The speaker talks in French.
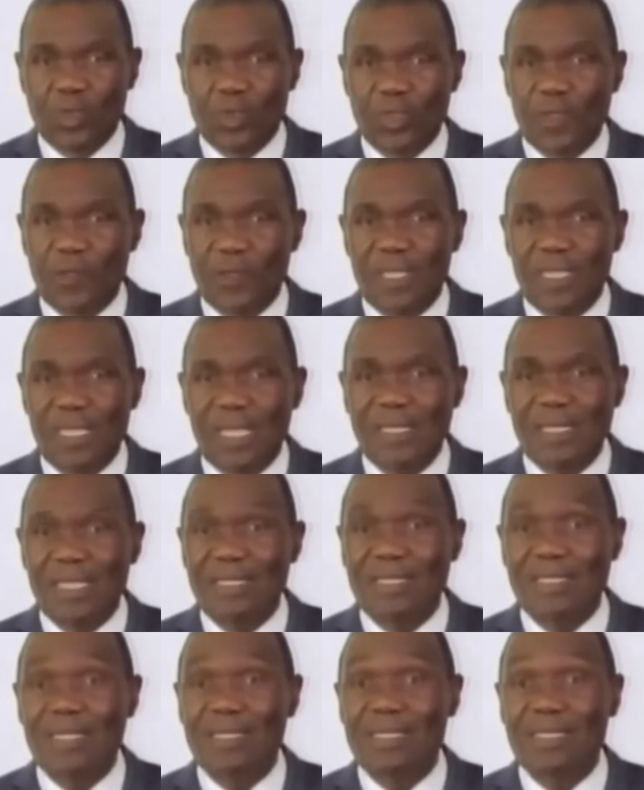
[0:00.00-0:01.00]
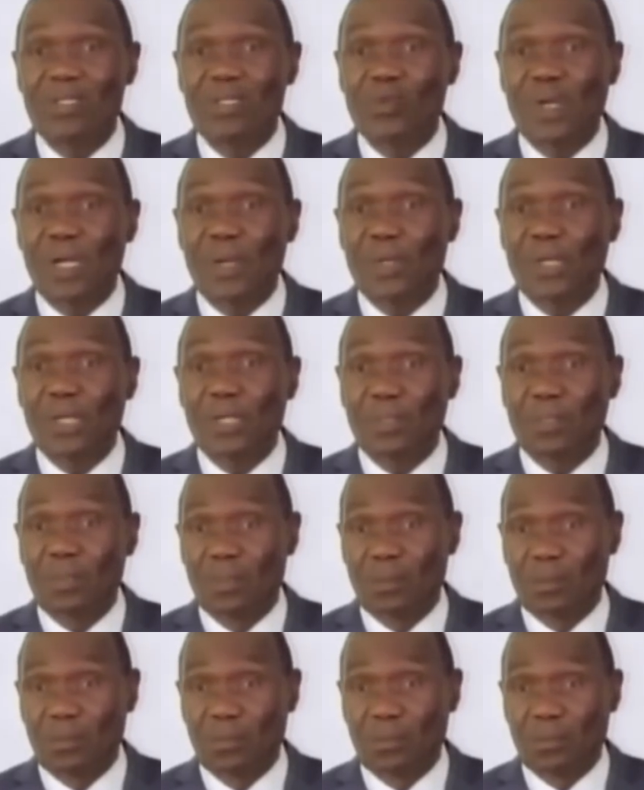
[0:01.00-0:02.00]
Sur ce, il y a des décisions à
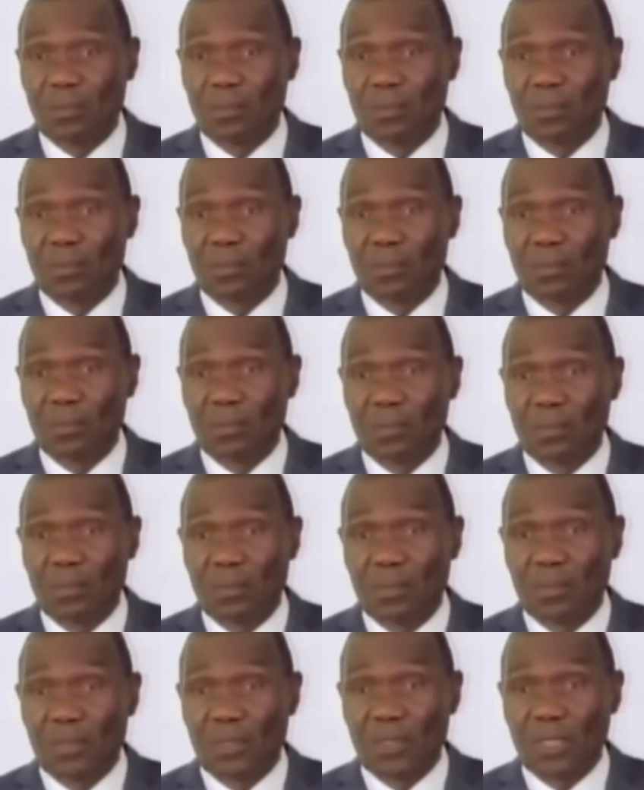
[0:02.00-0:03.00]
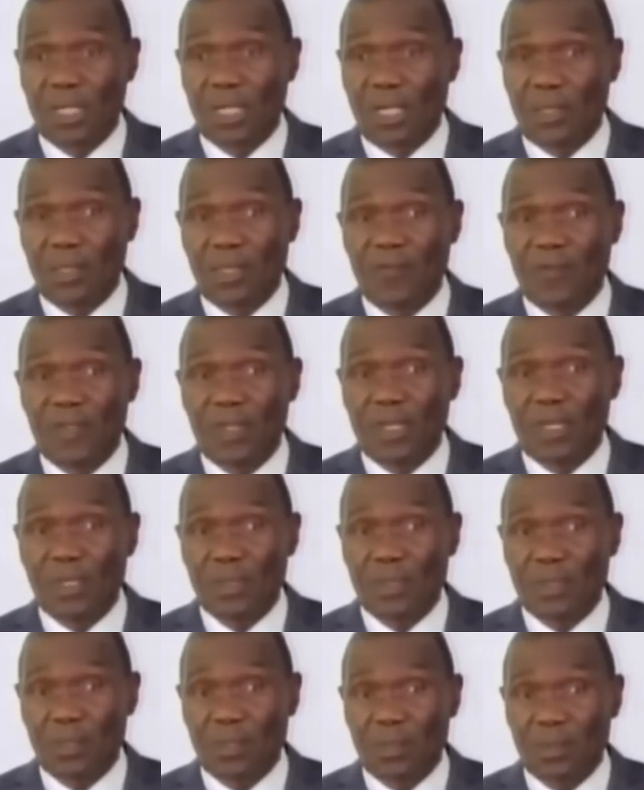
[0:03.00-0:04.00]
prendre. Car
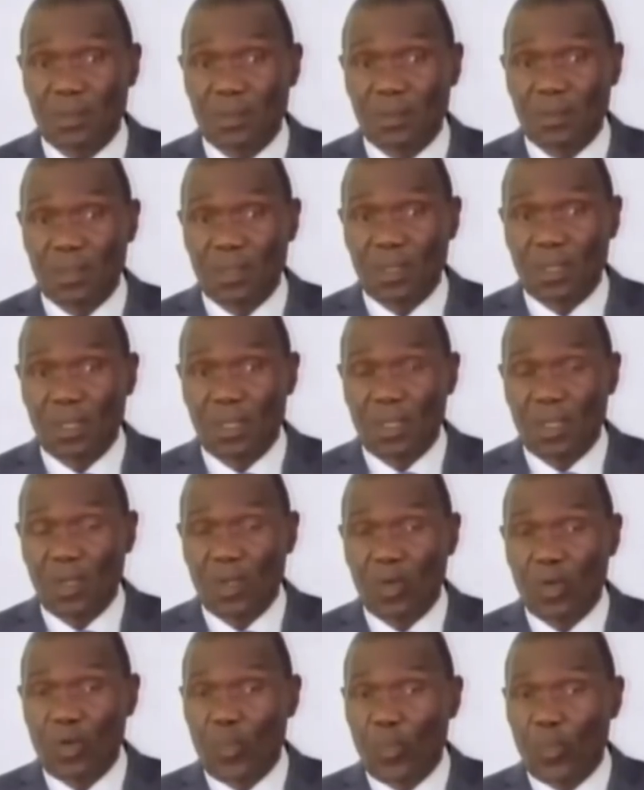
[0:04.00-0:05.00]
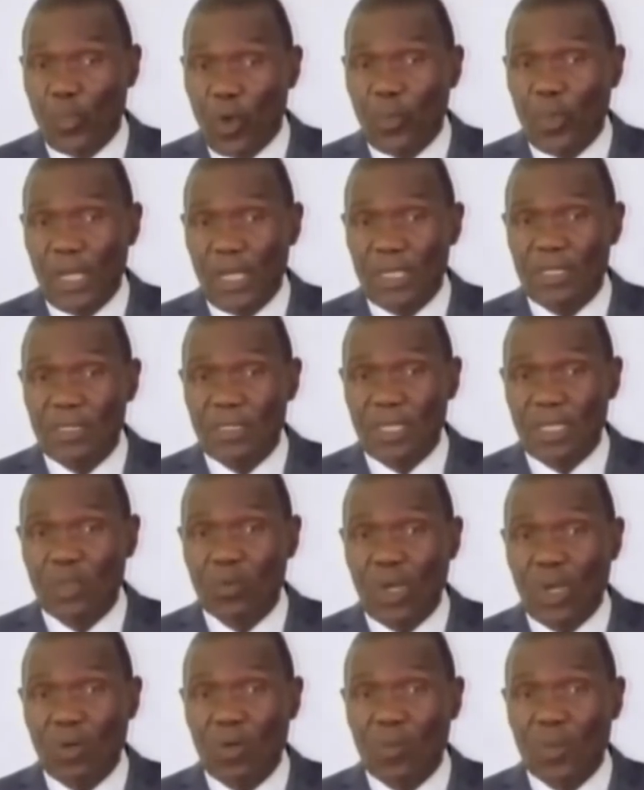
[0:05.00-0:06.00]
d'évidence, le peuple
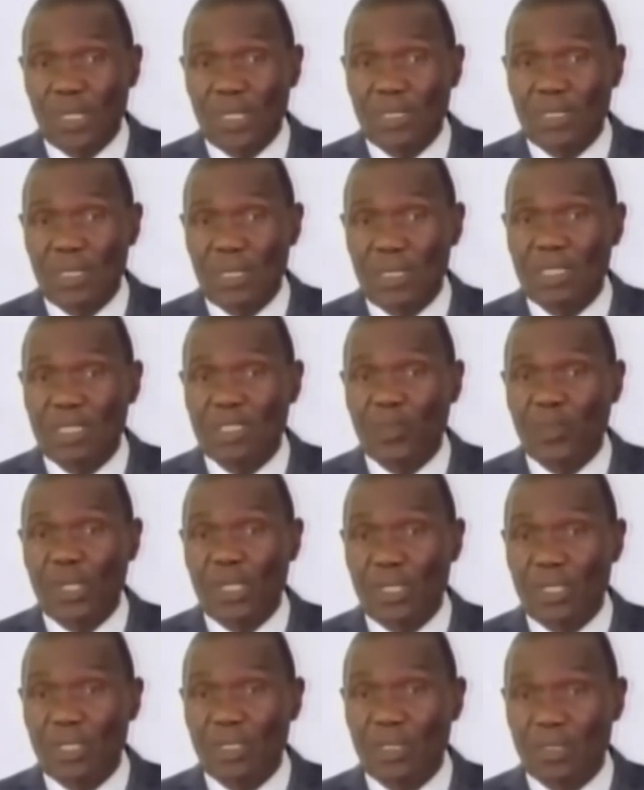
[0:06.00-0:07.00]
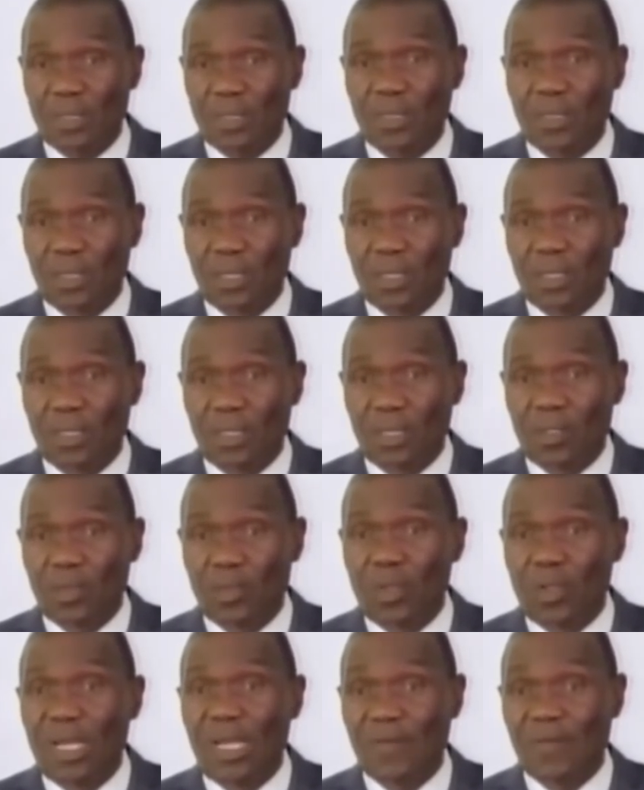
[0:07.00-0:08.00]
haïtien doit commencer l'expérience
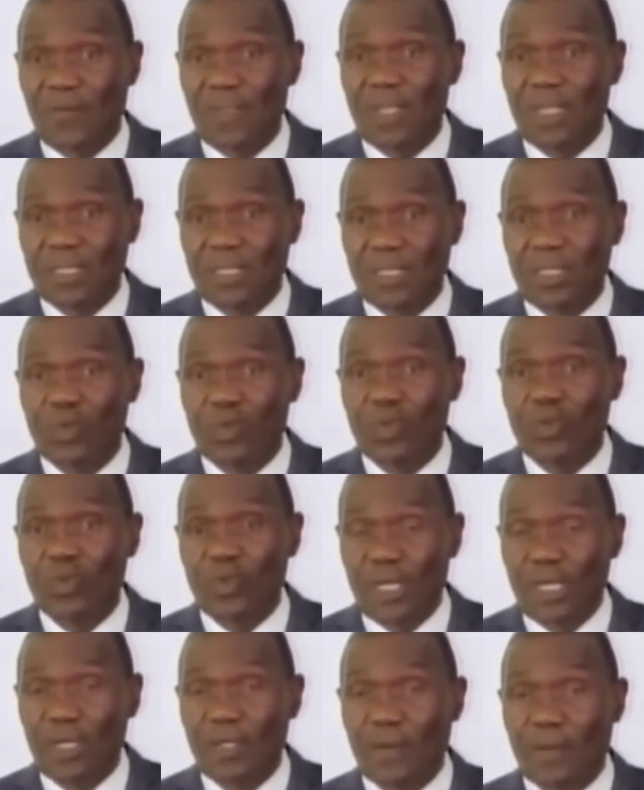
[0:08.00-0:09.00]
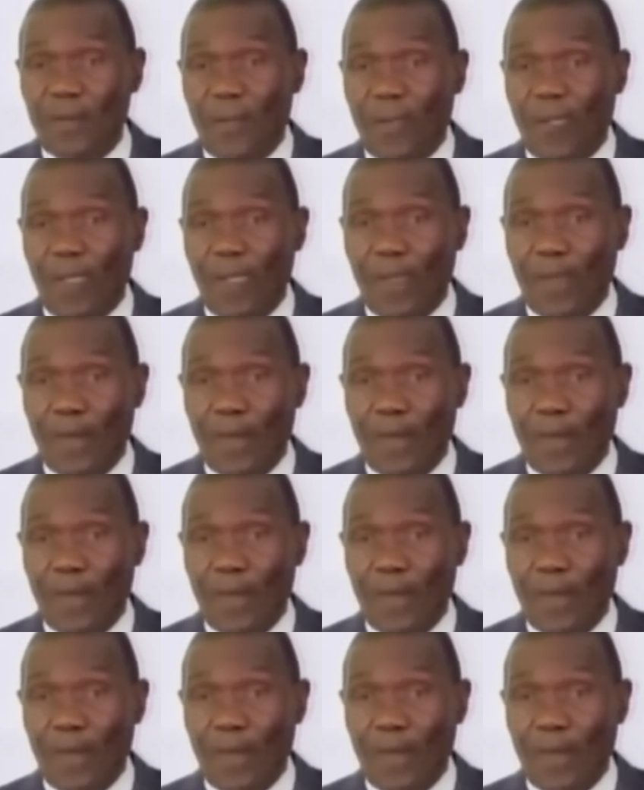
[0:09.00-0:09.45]
de la vie institutionnelle.